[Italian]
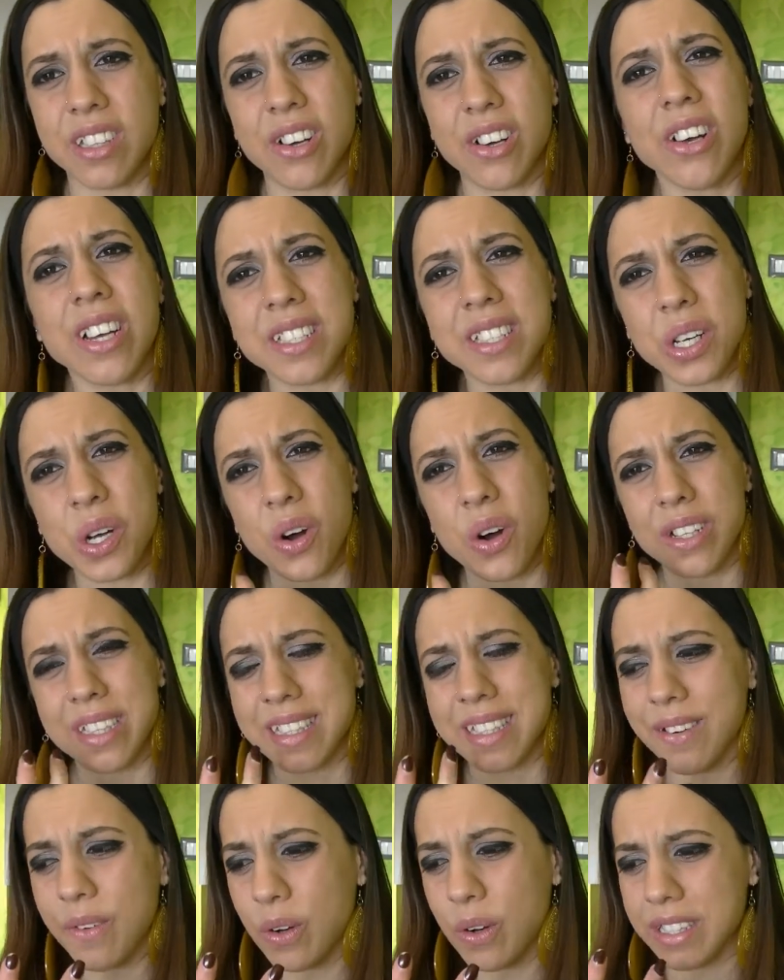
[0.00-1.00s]
Con la
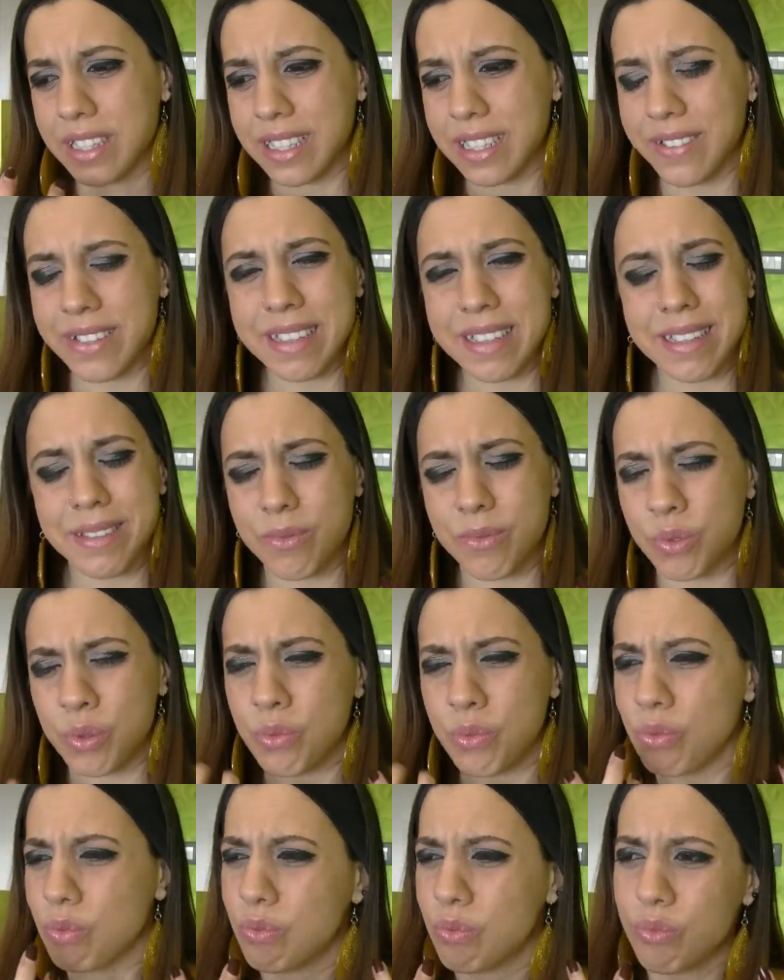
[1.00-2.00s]
seconda a volte, diventa,
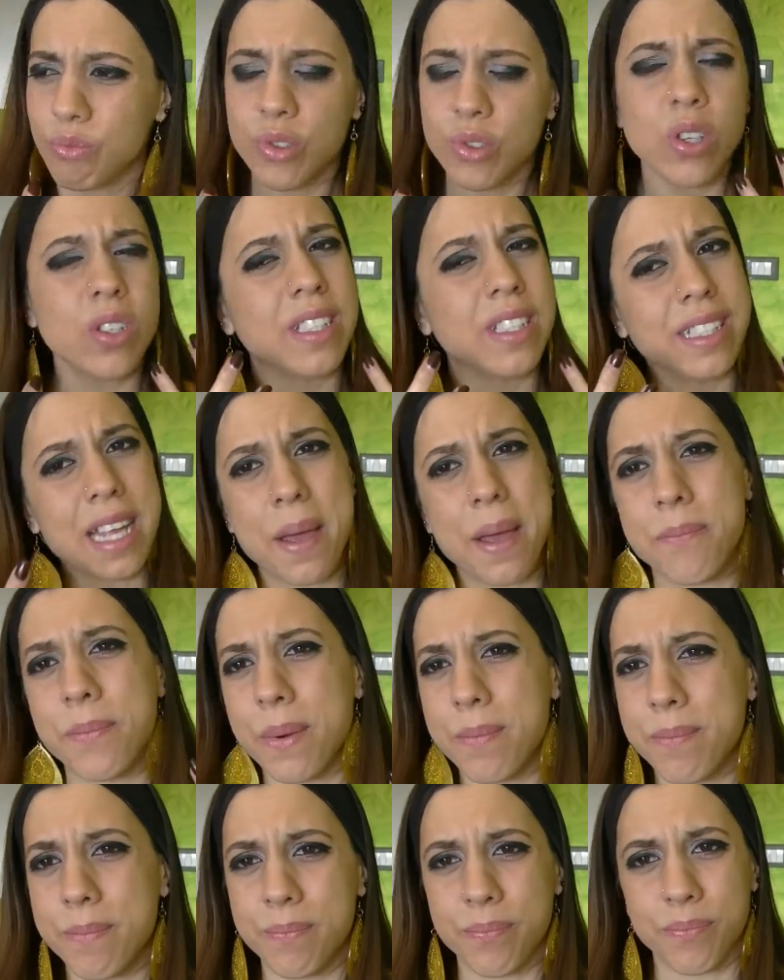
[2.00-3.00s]
non sempre,
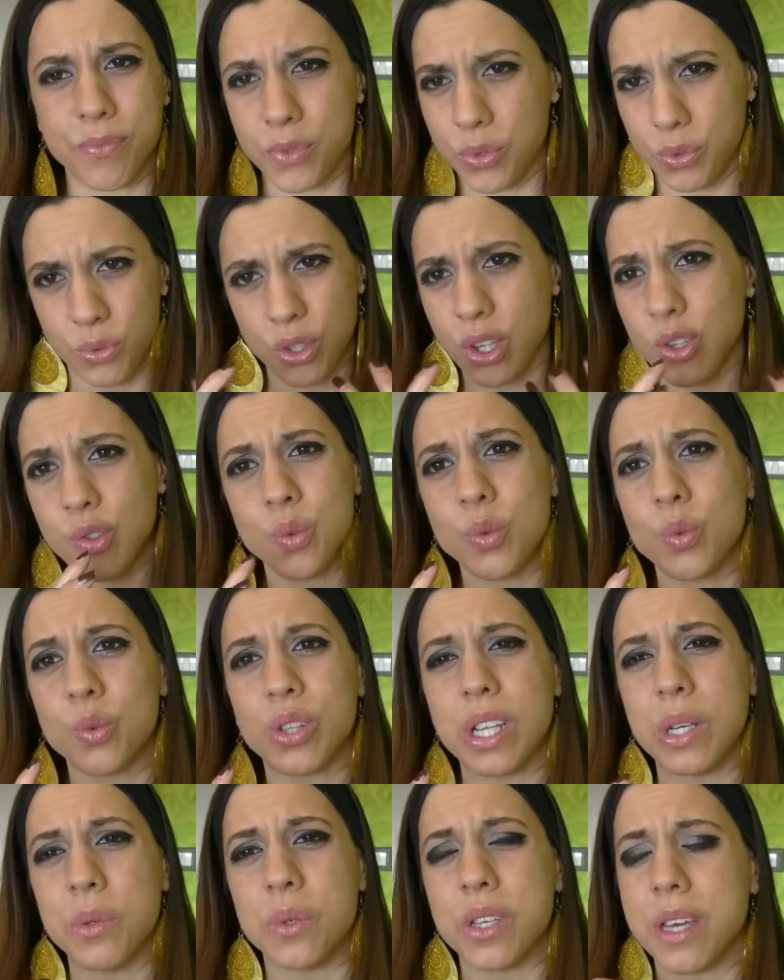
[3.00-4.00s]
mm, non su
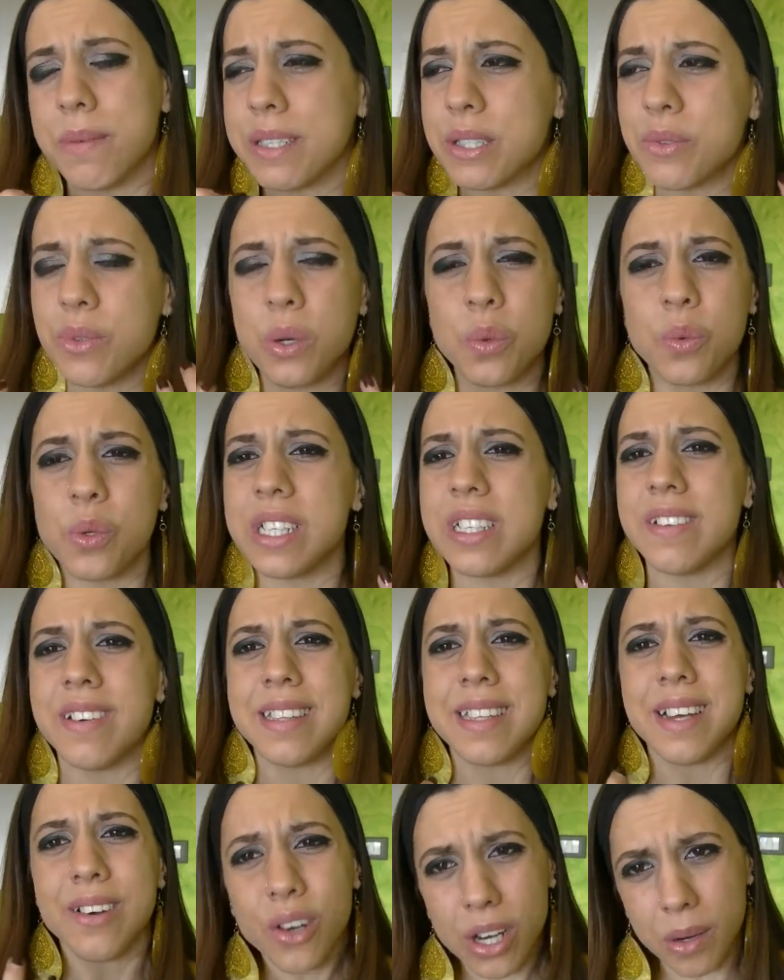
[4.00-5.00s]
tutte le unghie, ma su alcune
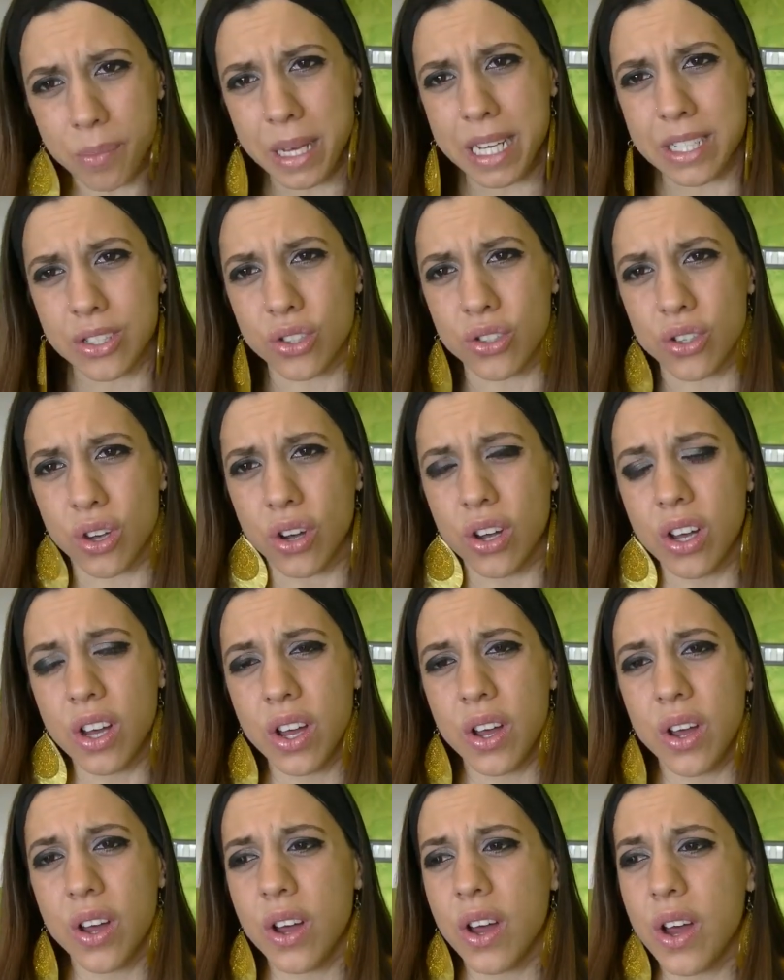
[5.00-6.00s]
diventa ancora peggio
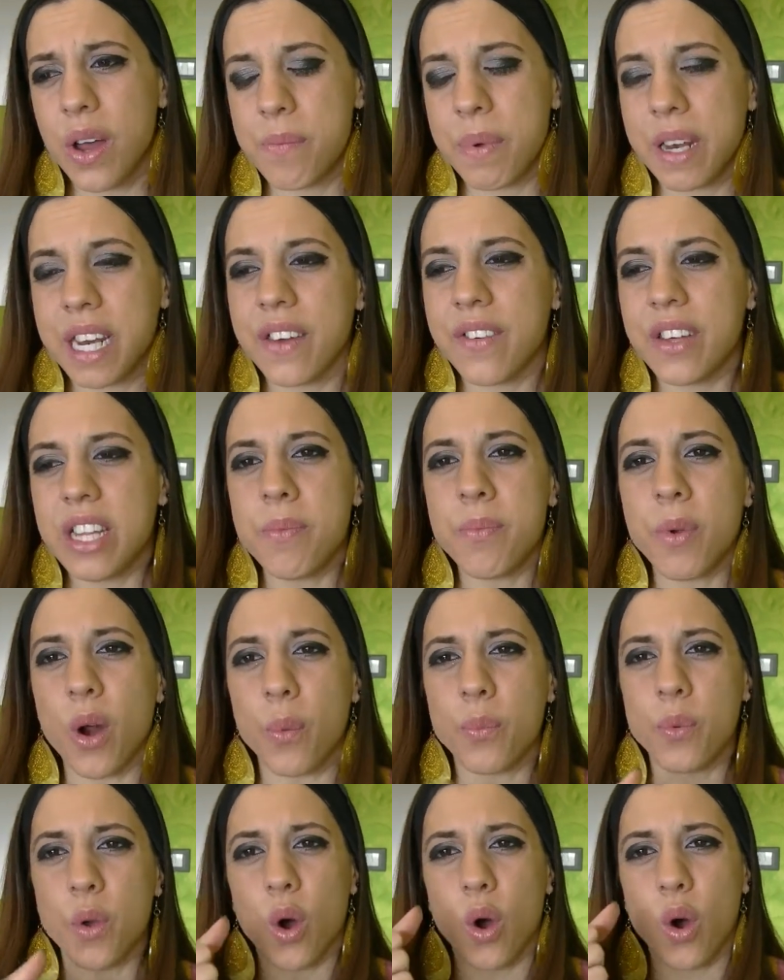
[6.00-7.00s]
perché vedi
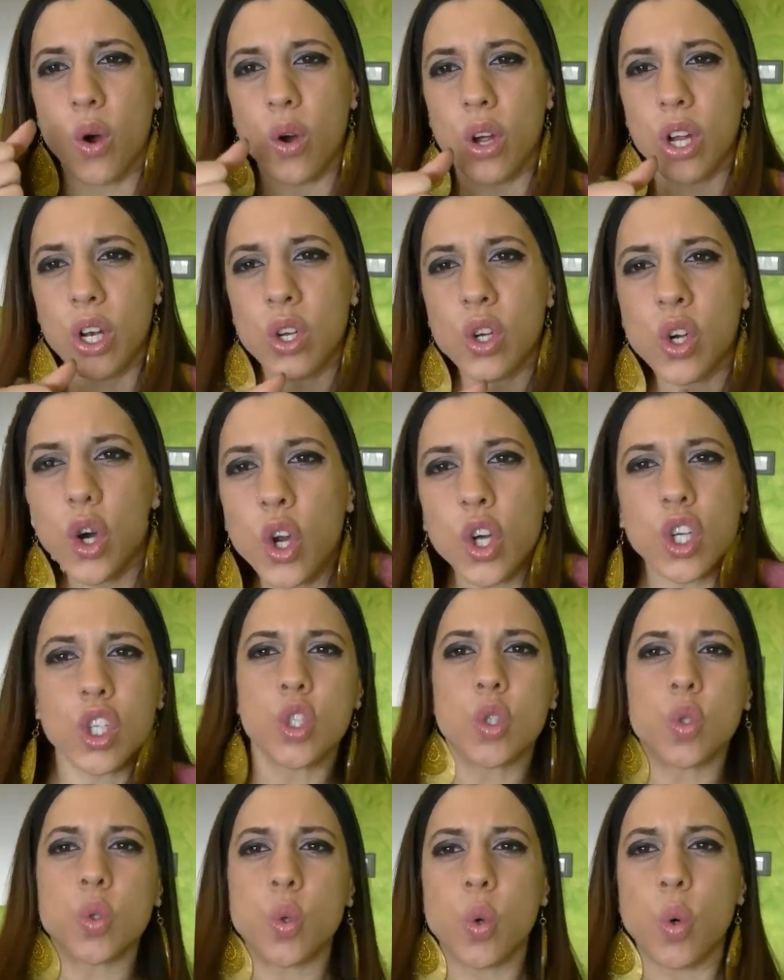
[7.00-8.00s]
proprio il colore
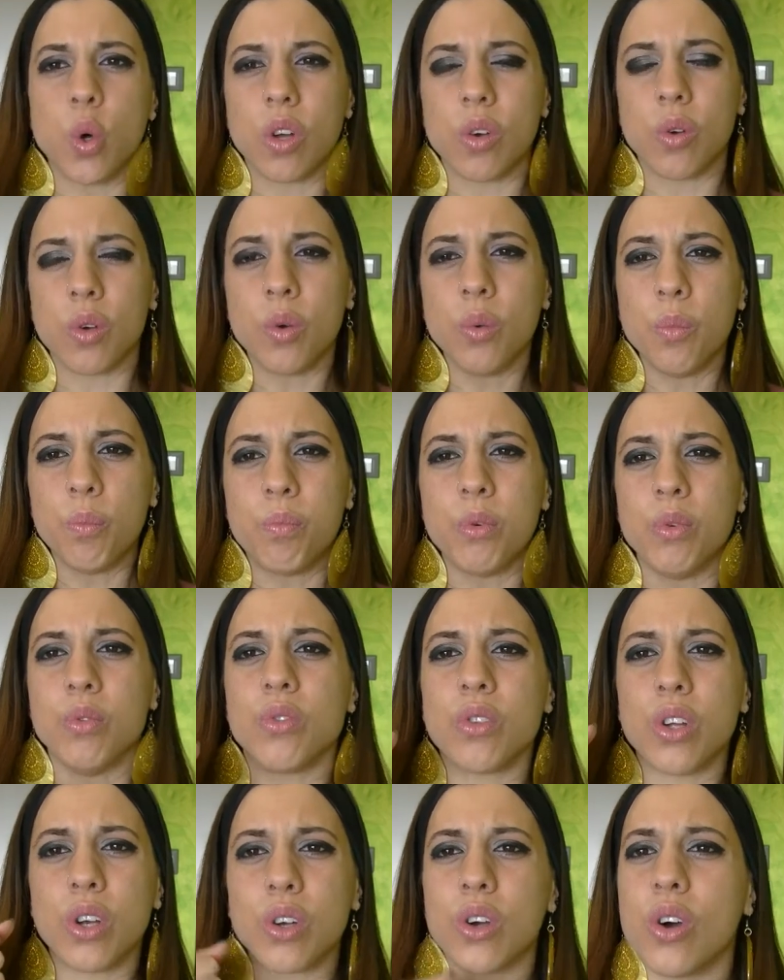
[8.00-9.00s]
scuro in un
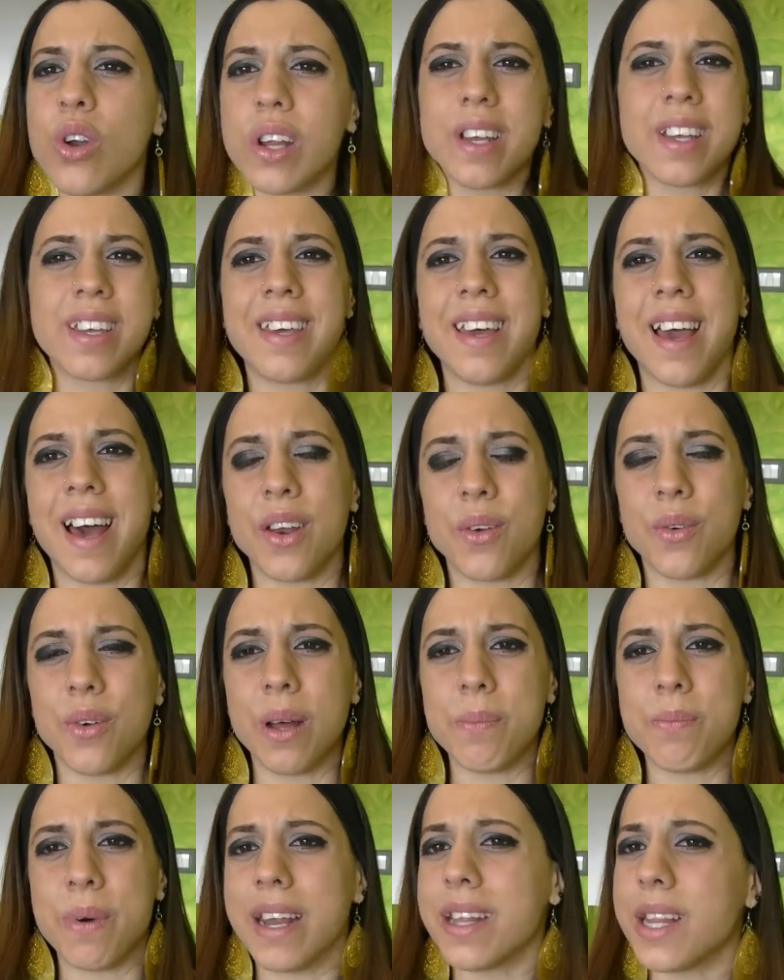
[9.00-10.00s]
punto, il colore chiaro in
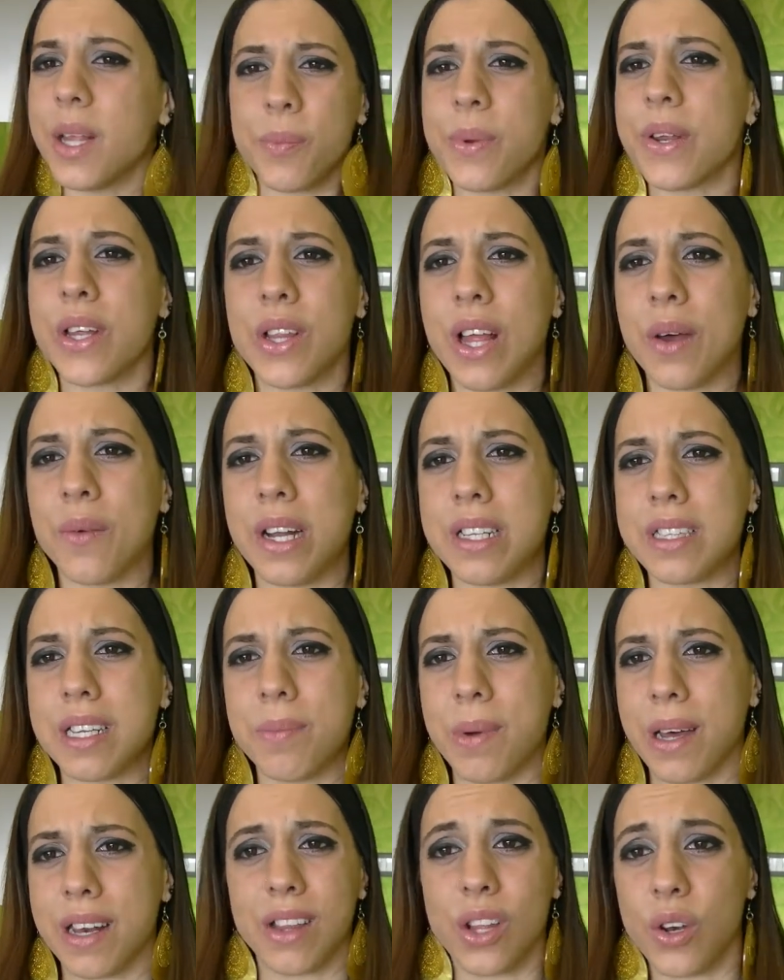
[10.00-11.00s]
una parte perché da un'altra
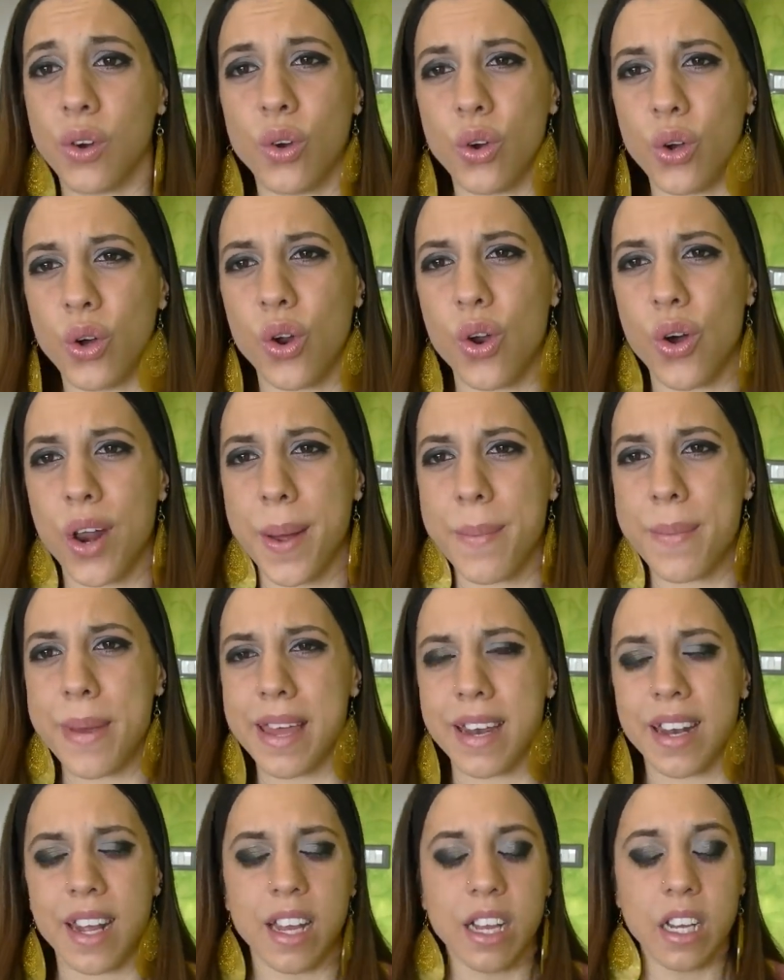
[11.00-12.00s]
parte non colora
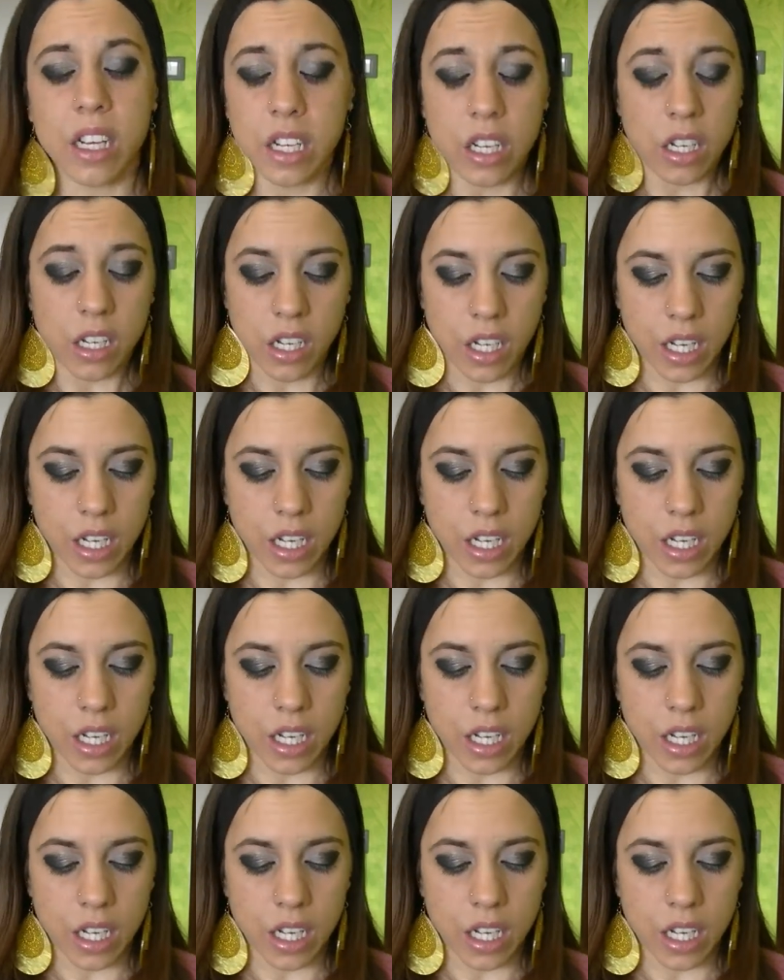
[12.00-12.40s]
bene.